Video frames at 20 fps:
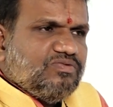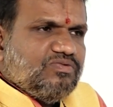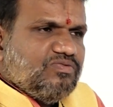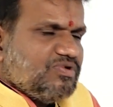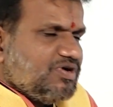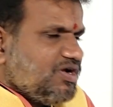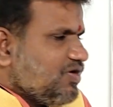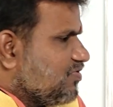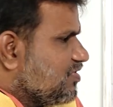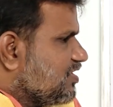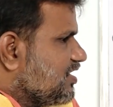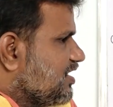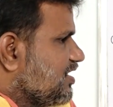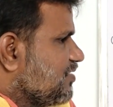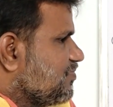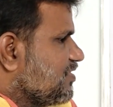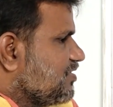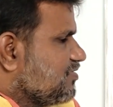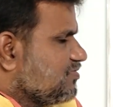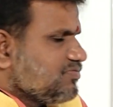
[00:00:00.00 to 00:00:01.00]
ఉంటా
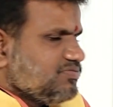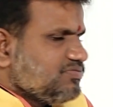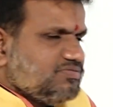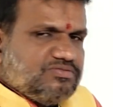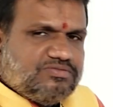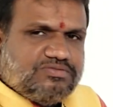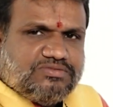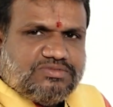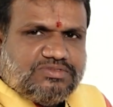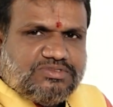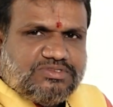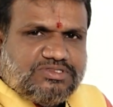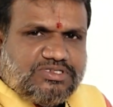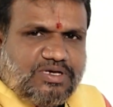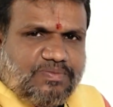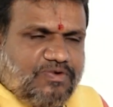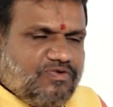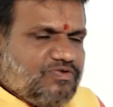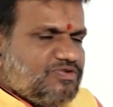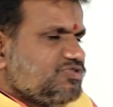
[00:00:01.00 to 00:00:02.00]
ఉంటాయని మనం
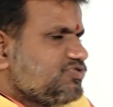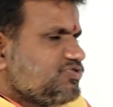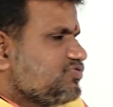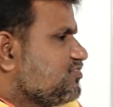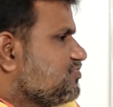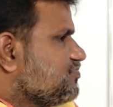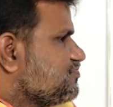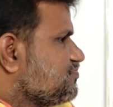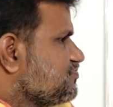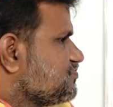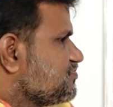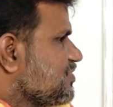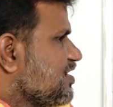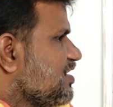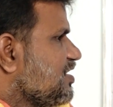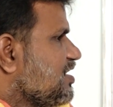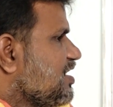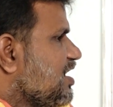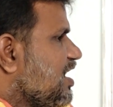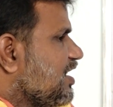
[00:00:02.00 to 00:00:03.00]
చెప్పవచ్చు
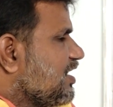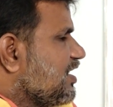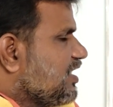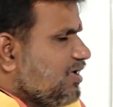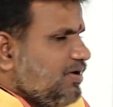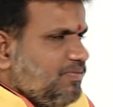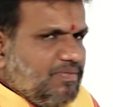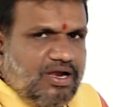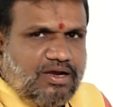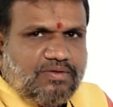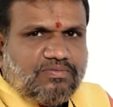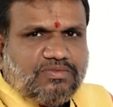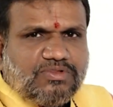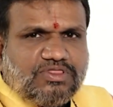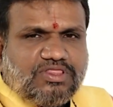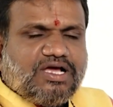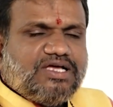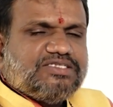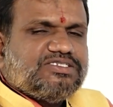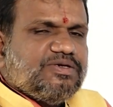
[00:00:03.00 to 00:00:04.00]
అంటే మనం
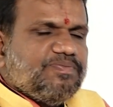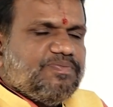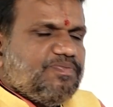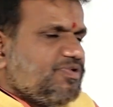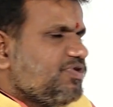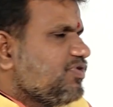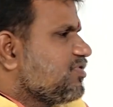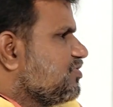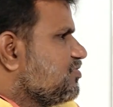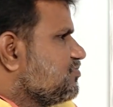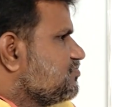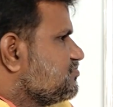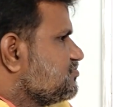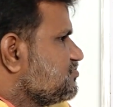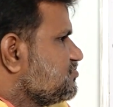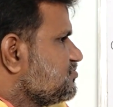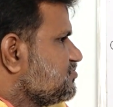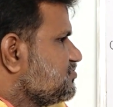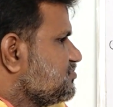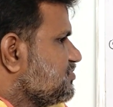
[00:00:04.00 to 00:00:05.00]
ముందుగా చెప్పుకున్నాం
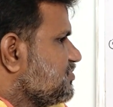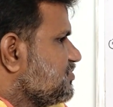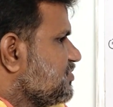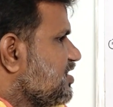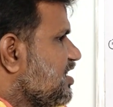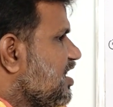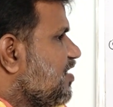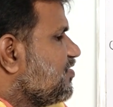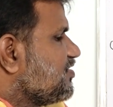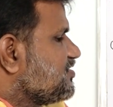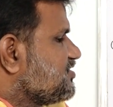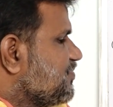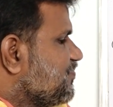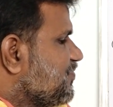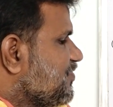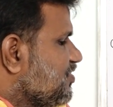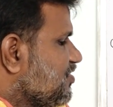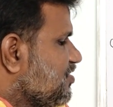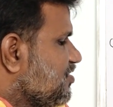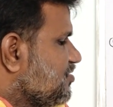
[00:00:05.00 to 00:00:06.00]
ఏమని
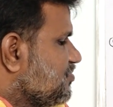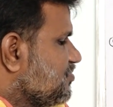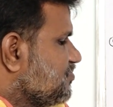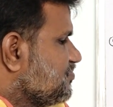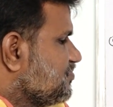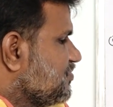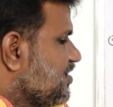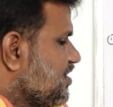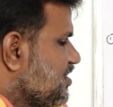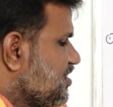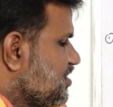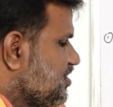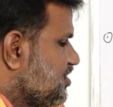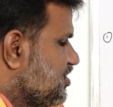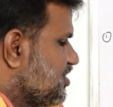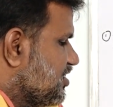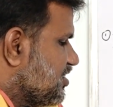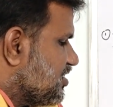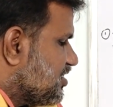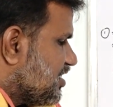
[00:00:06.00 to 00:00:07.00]
చెప్పుకున్నాం
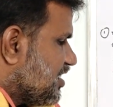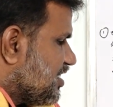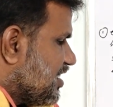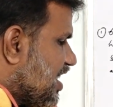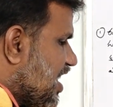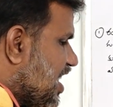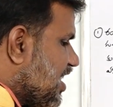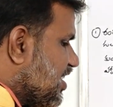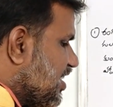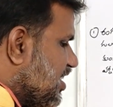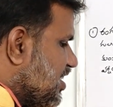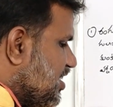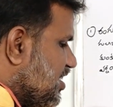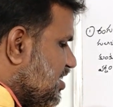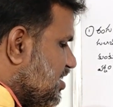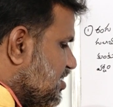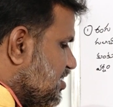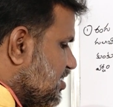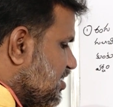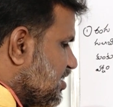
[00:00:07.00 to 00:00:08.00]
ఈ రేఖ
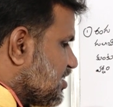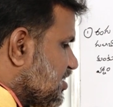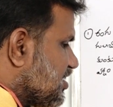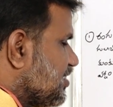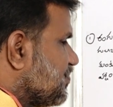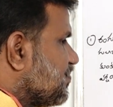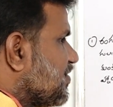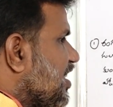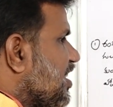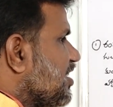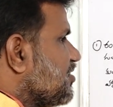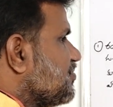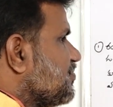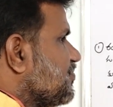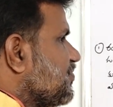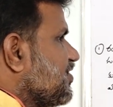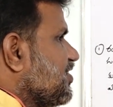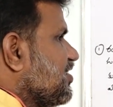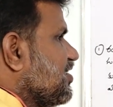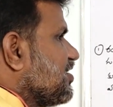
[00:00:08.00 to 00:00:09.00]
ఇక్కడ
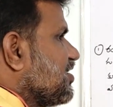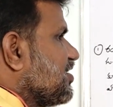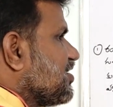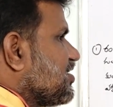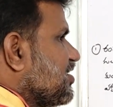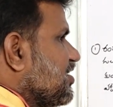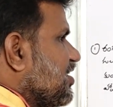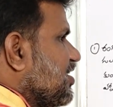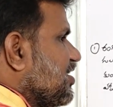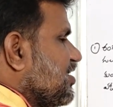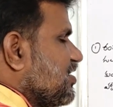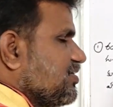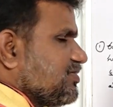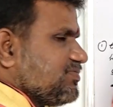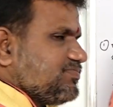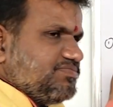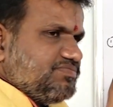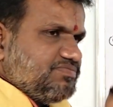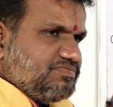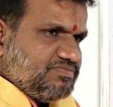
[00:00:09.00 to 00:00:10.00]
ప్రారంభమై ఇక్కడ
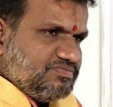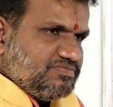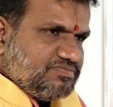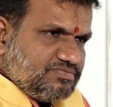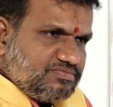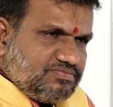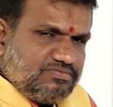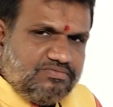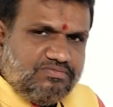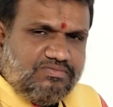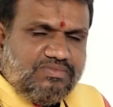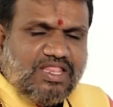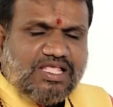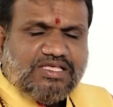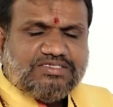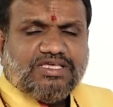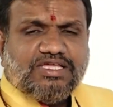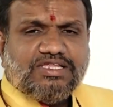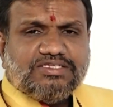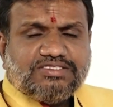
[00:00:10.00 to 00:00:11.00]

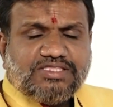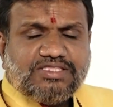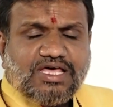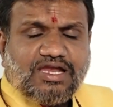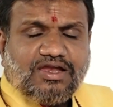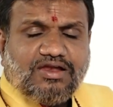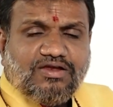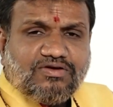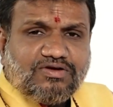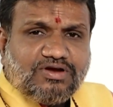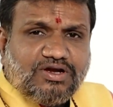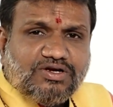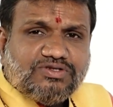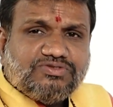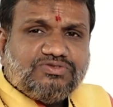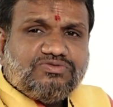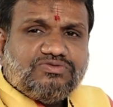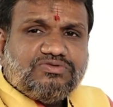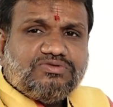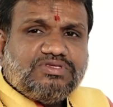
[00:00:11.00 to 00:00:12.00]
శని స్థానంలోకి
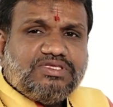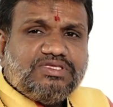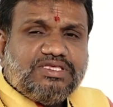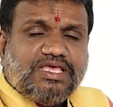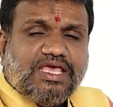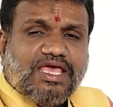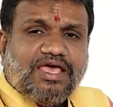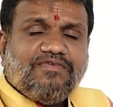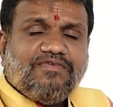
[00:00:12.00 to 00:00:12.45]
నడుస్తూ ఏ